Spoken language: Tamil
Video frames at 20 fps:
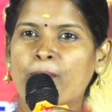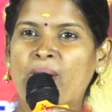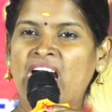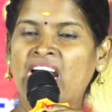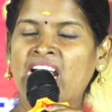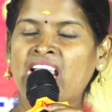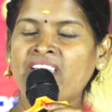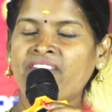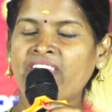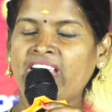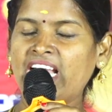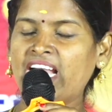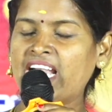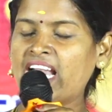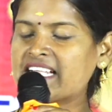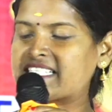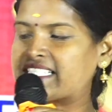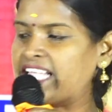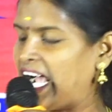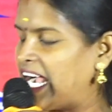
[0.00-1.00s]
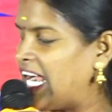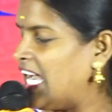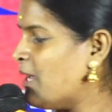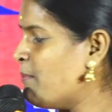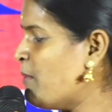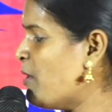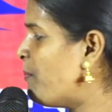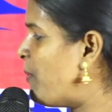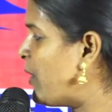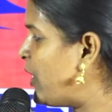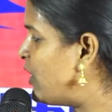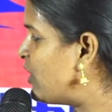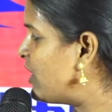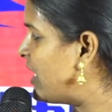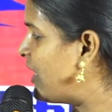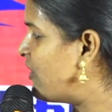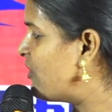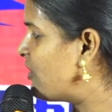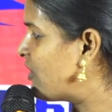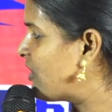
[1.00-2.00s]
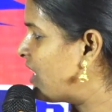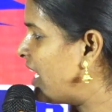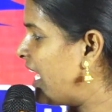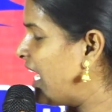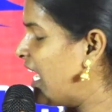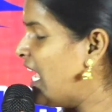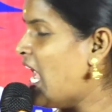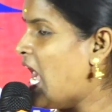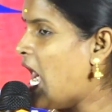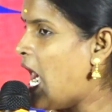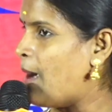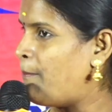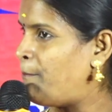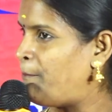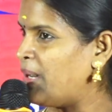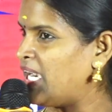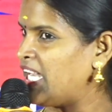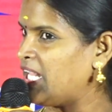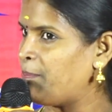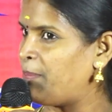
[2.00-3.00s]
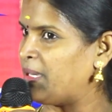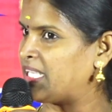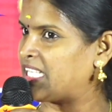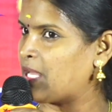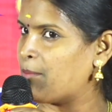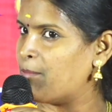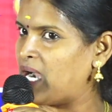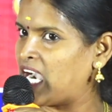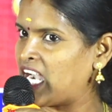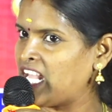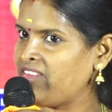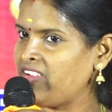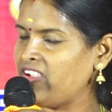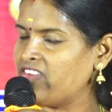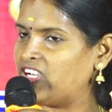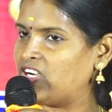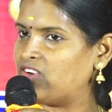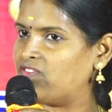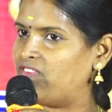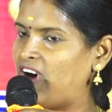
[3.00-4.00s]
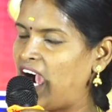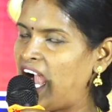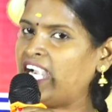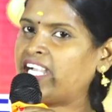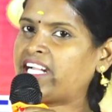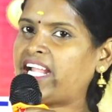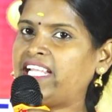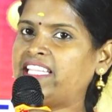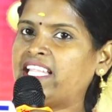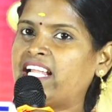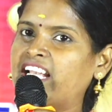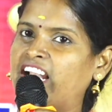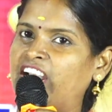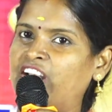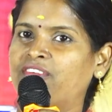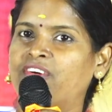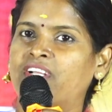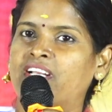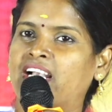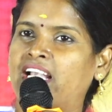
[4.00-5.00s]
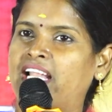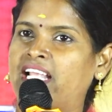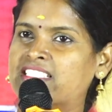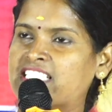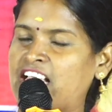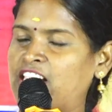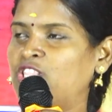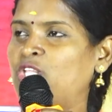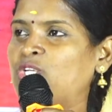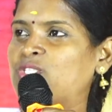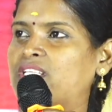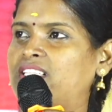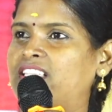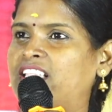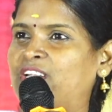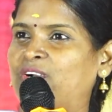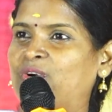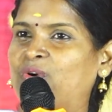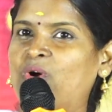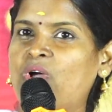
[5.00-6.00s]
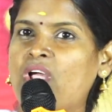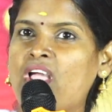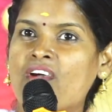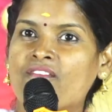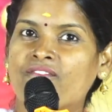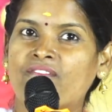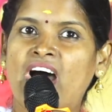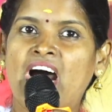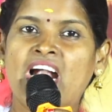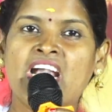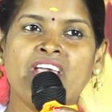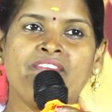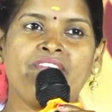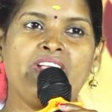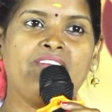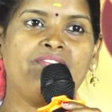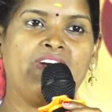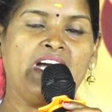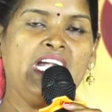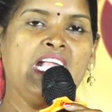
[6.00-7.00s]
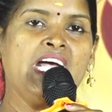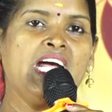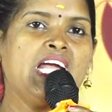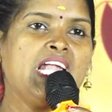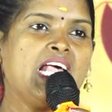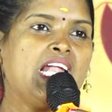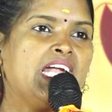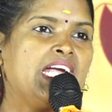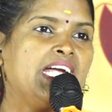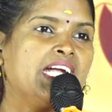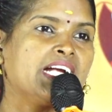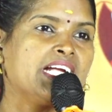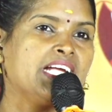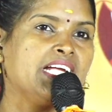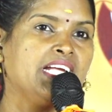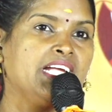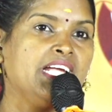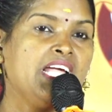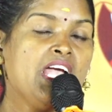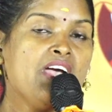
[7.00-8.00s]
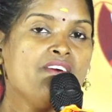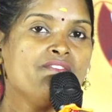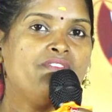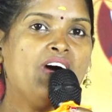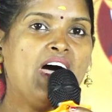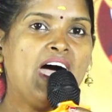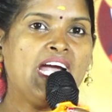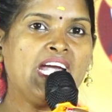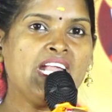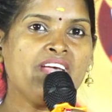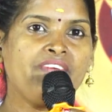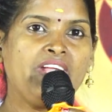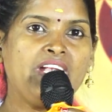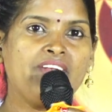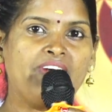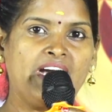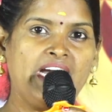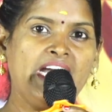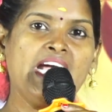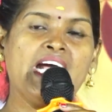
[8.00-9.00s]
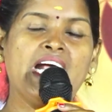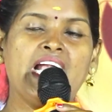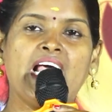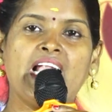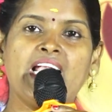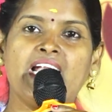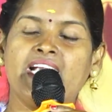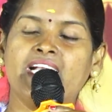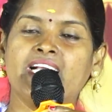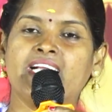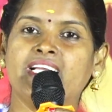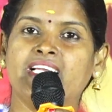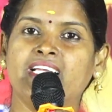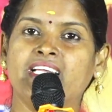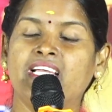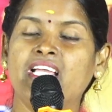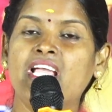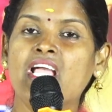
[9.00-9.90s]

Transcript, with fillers: மனைவி இல்லைன்னா சகலமும் போயிடும் நடுவர்களே அப்படிப்பட்ட மனைவி வரும் வாழ்க்கை தான் நடுவர்களே சந்தோஷம் தரும் வானவில் வண்ணங்களால் அழகு வானவில் வண்ணங்களால் அழகு